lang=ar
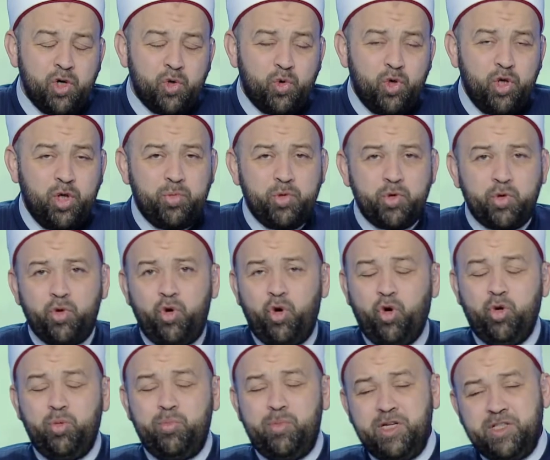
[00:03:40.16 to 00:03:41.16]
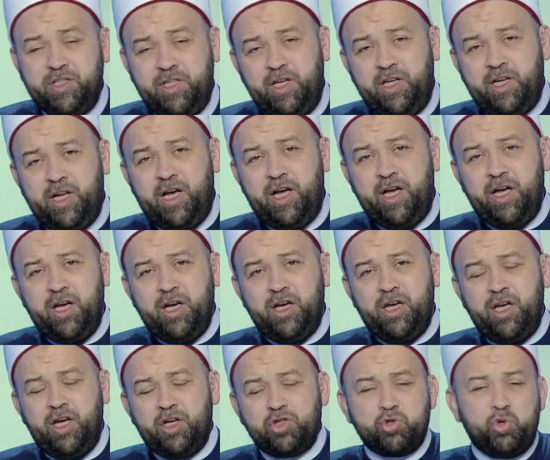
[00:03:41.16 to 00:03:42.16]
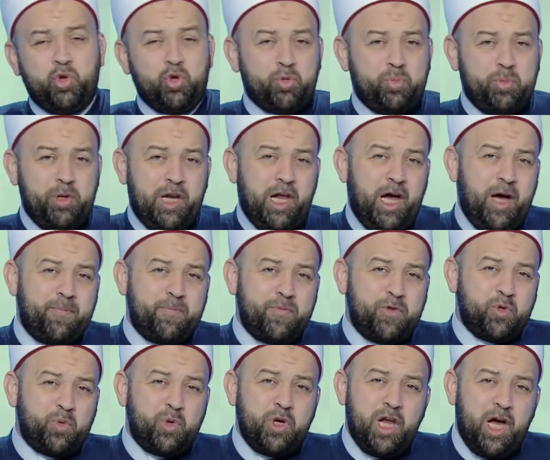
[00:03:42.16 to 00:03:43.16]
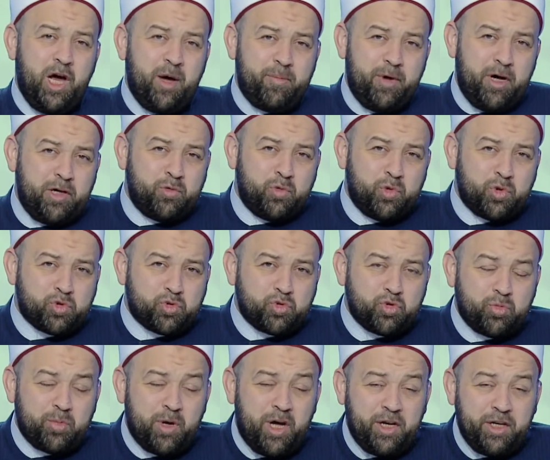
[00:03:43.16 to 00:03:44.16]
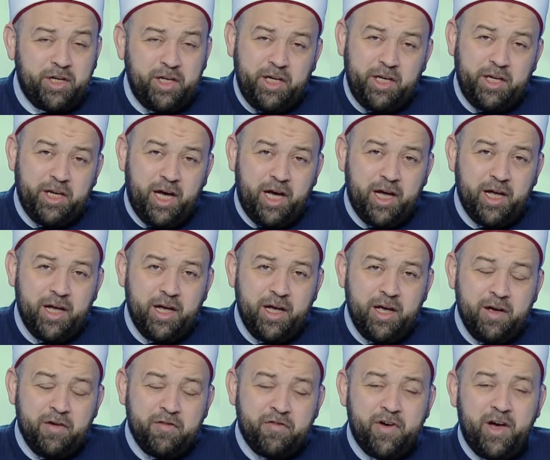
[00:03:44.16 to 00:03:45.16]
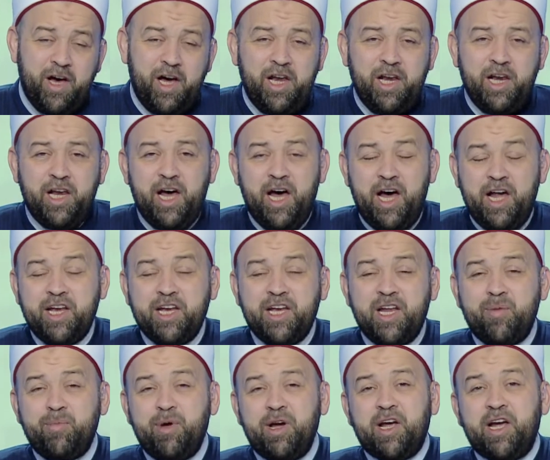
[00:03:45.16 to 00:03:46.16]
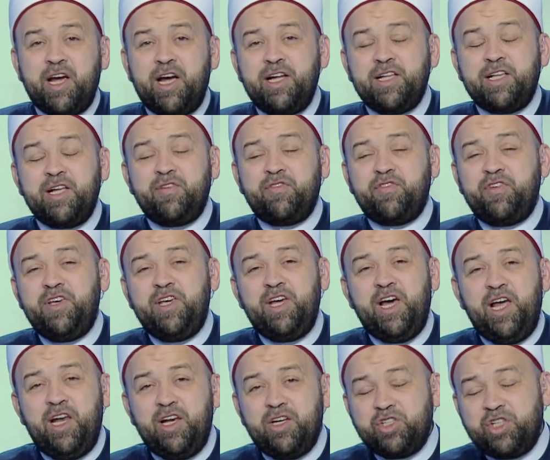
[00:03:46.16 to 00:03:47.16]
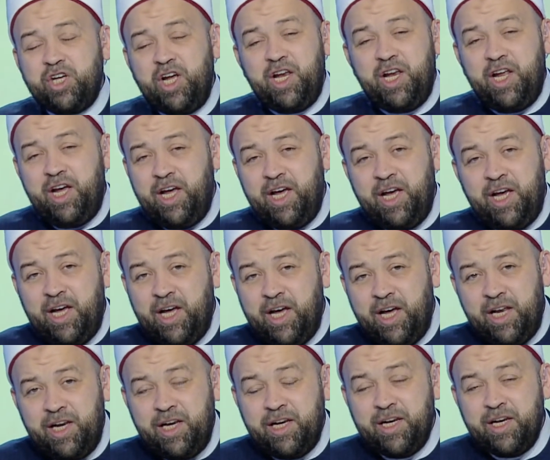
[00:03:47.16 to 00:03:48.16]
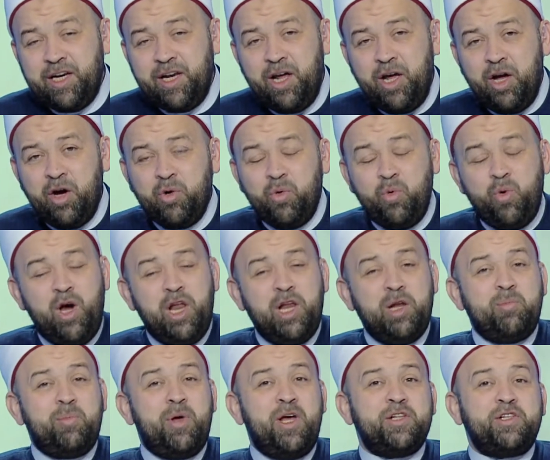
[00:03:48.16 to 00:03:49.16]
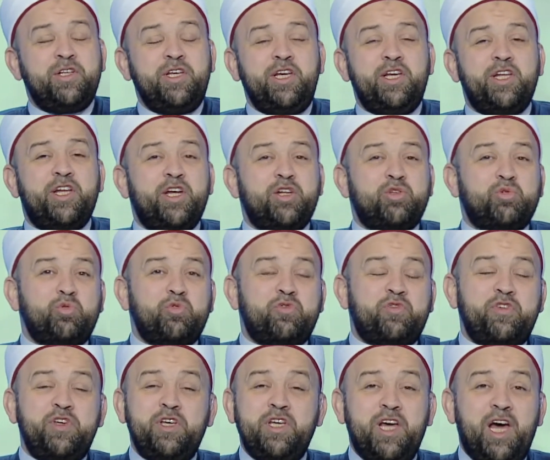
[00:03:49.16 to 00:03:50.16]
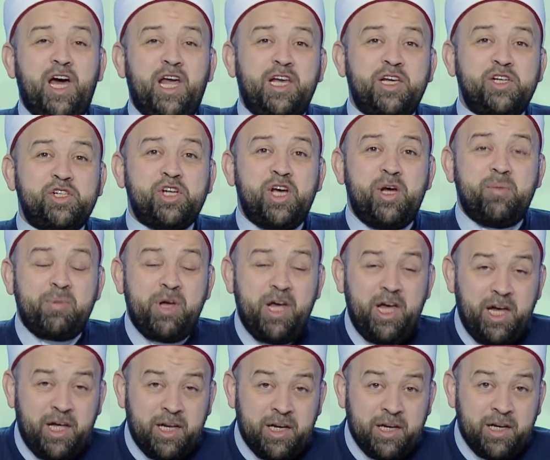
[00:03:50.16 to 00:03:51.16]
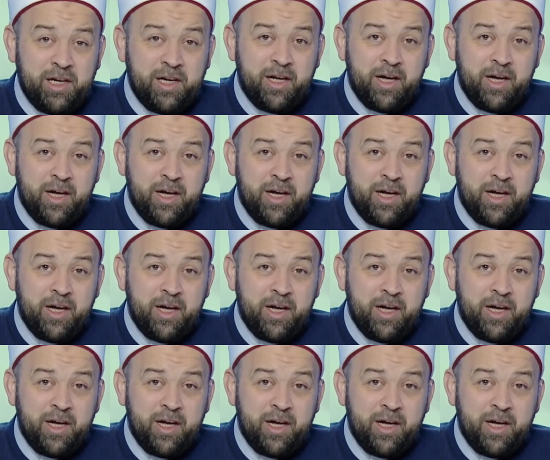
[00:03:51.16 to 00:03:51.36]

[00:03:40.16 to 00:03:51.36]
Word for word: واللي بيروح المدينة يشعر بالأمن والأمان والطمأنينة فقال أن مكة فيها الجلال والمدينة فيها الجمال